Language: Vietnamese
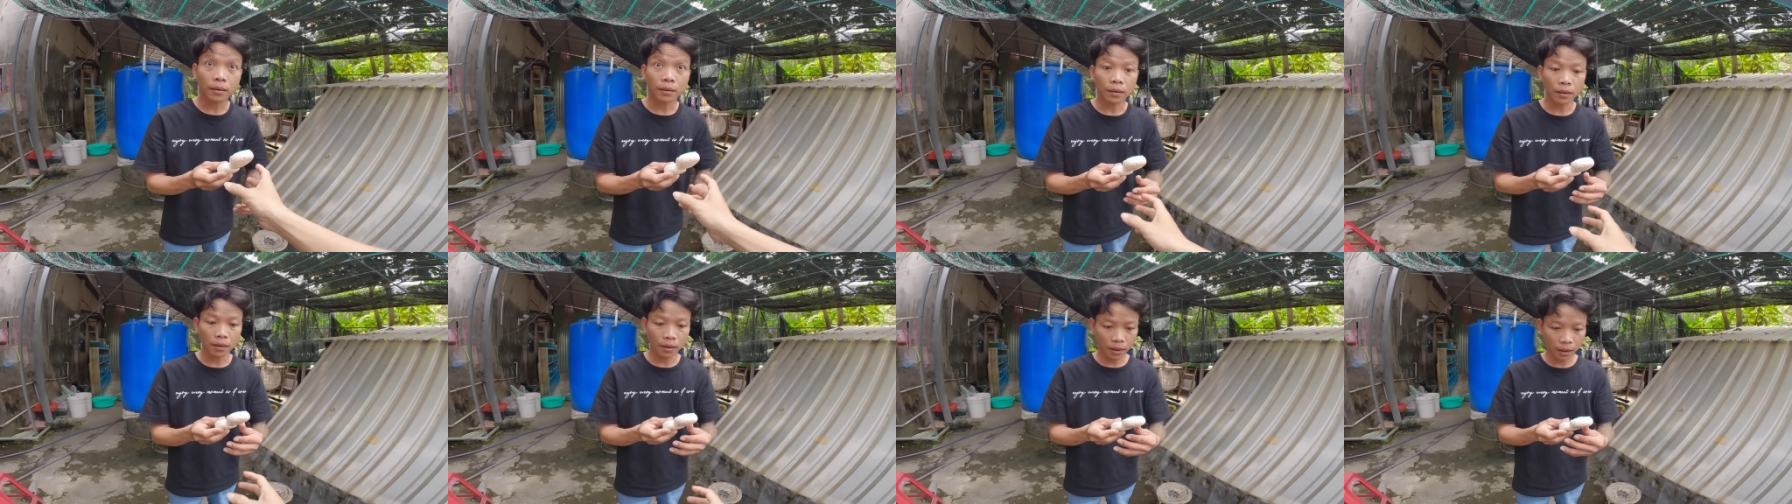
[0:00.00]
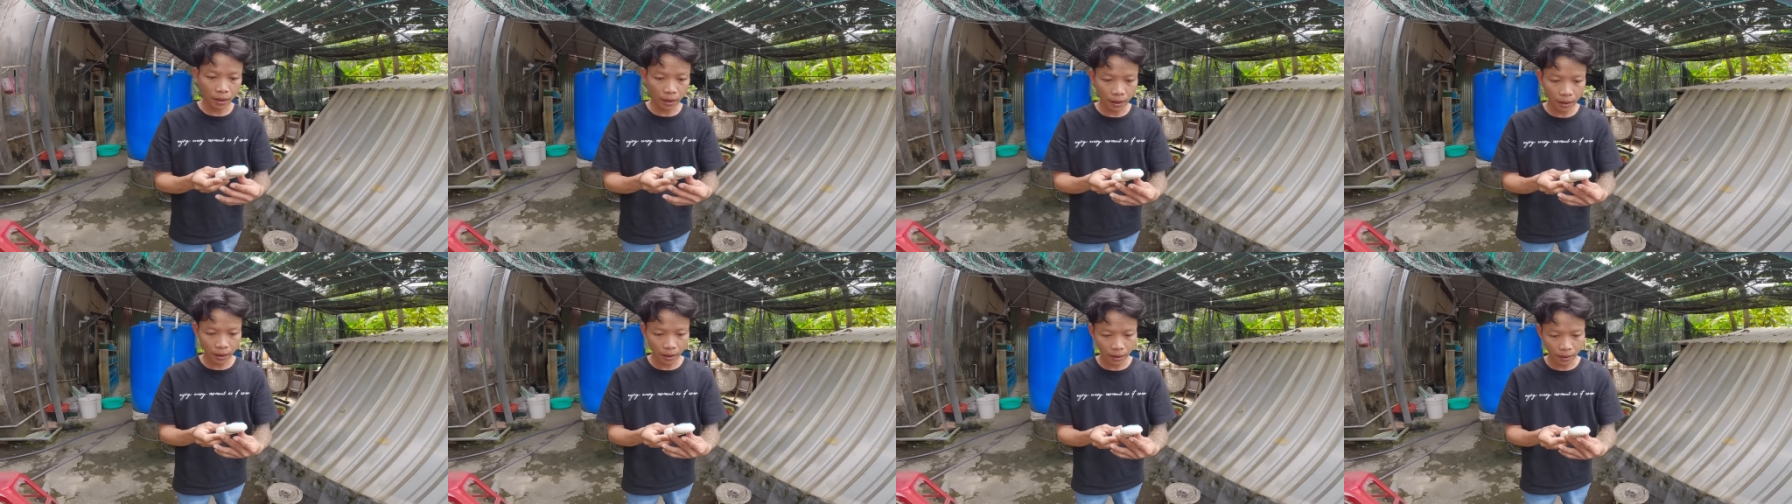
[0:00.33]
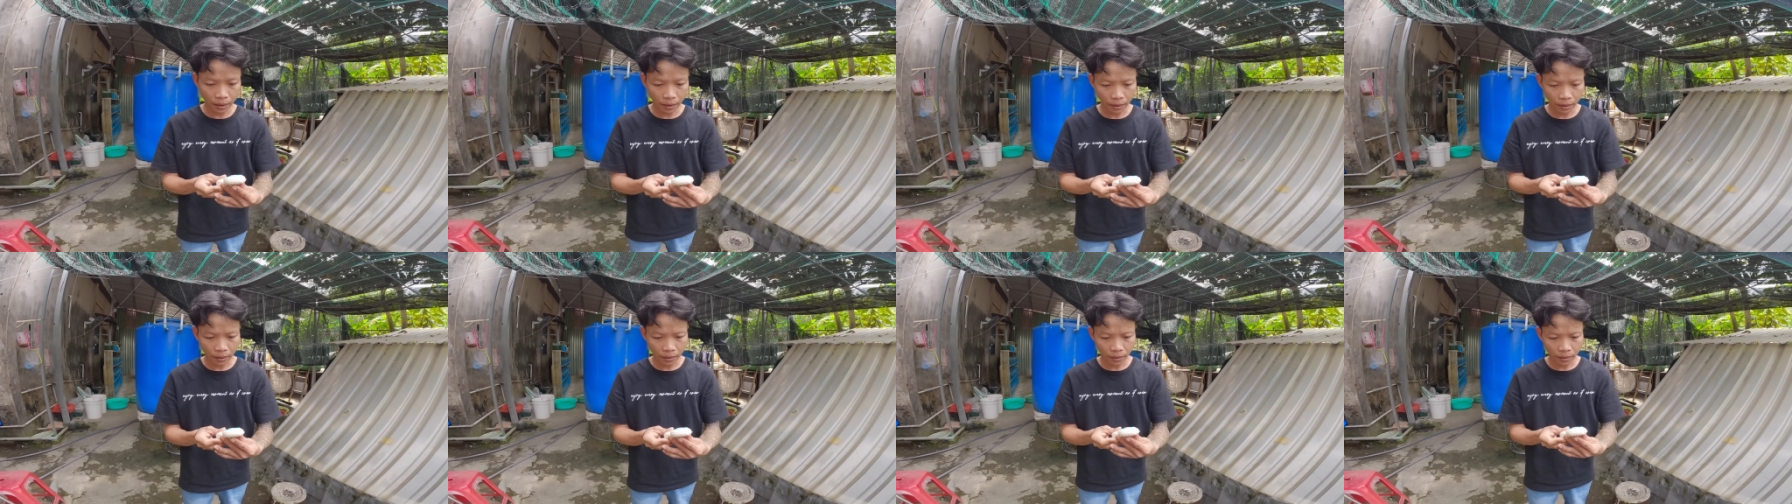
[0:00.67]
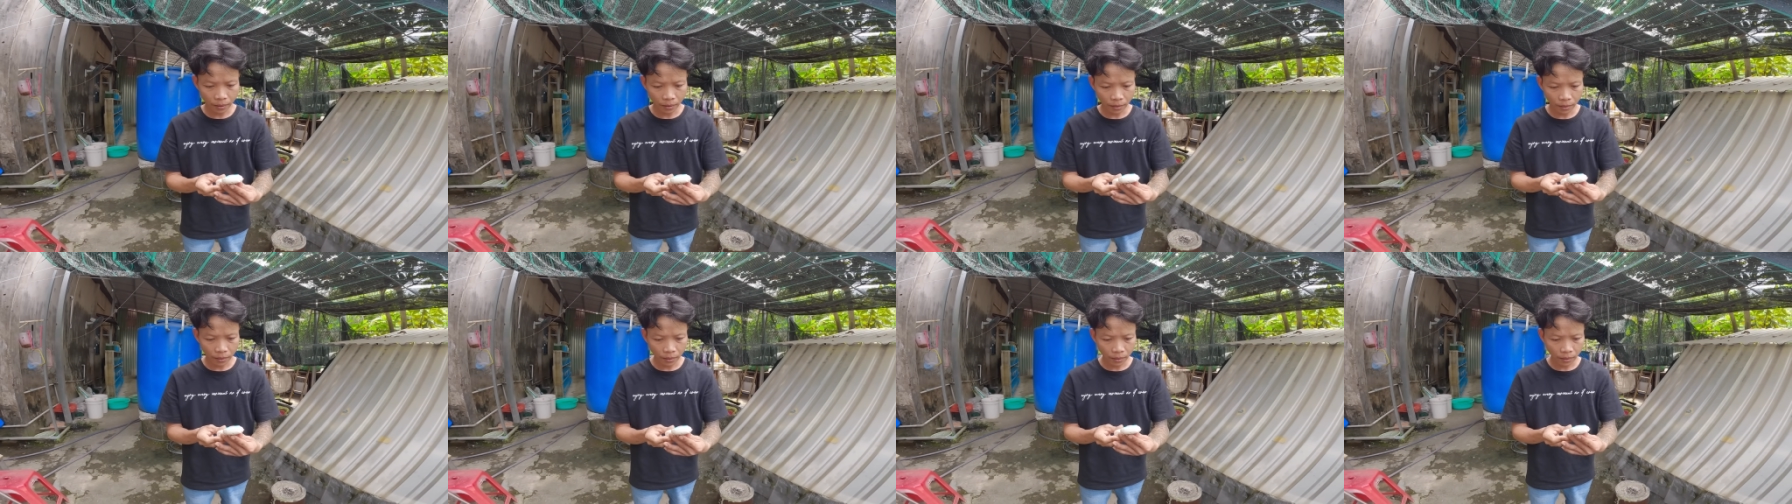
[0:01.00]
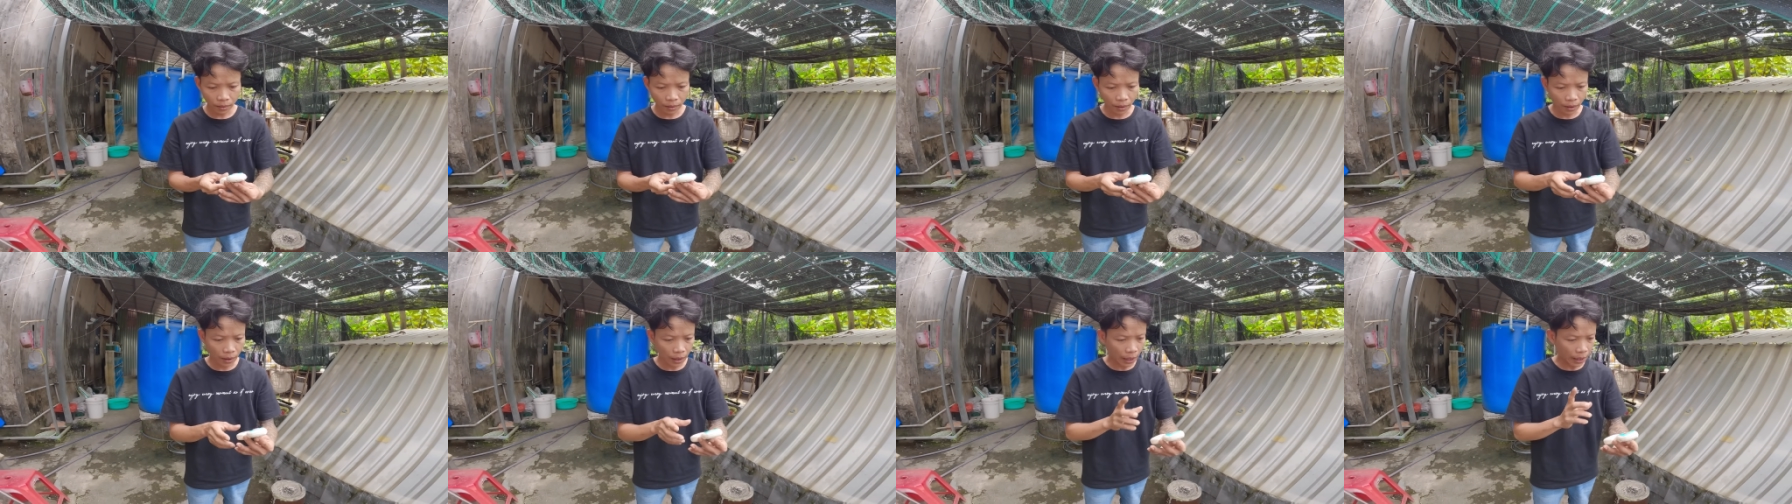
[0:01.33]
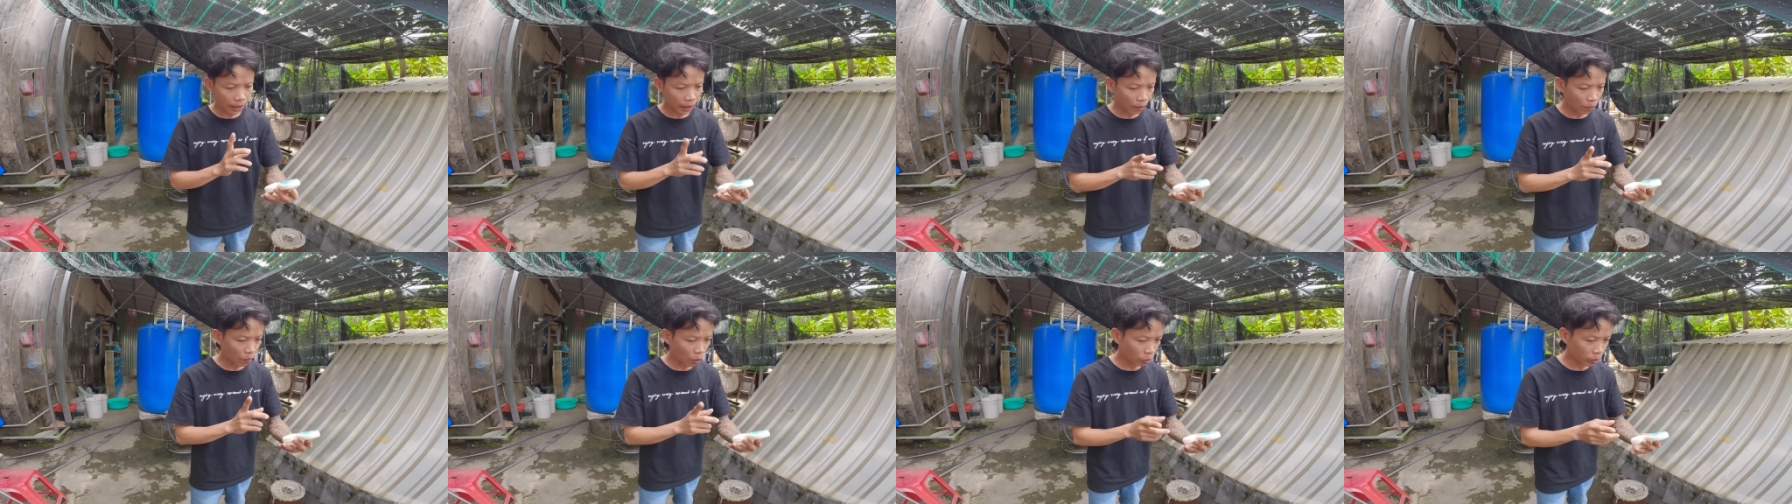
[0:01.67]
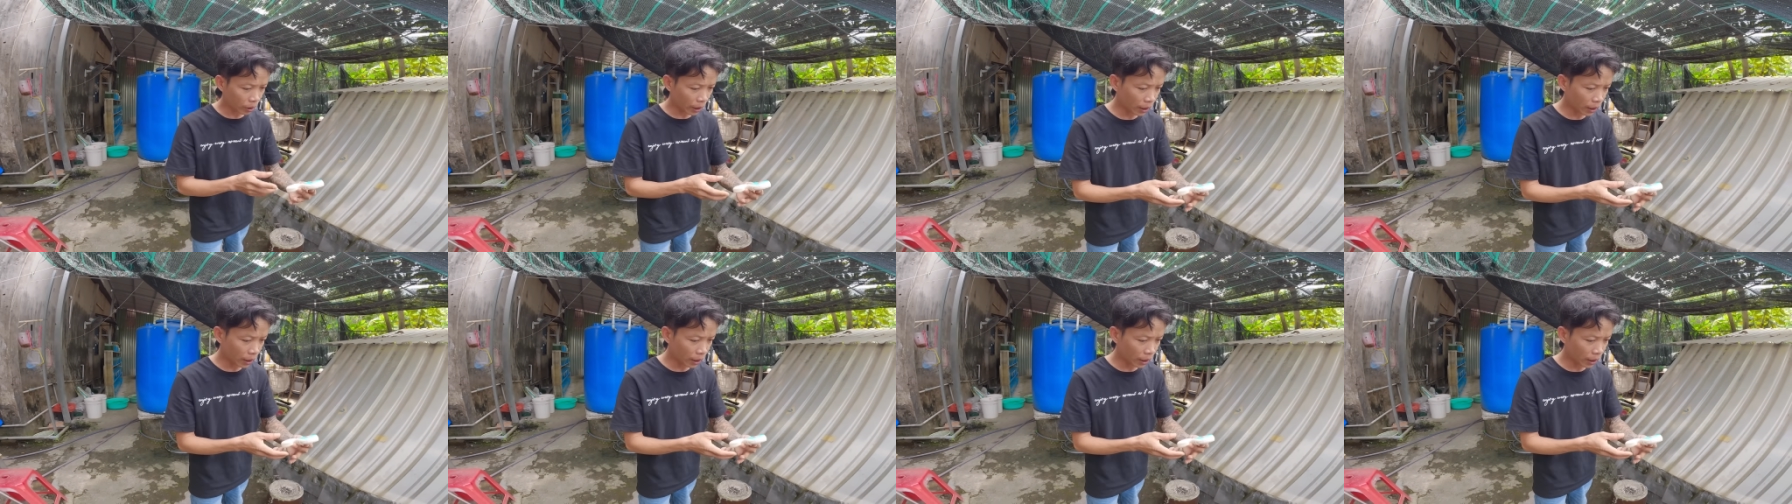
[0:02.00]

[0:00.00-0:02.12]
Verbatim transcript: được ha tức là trong một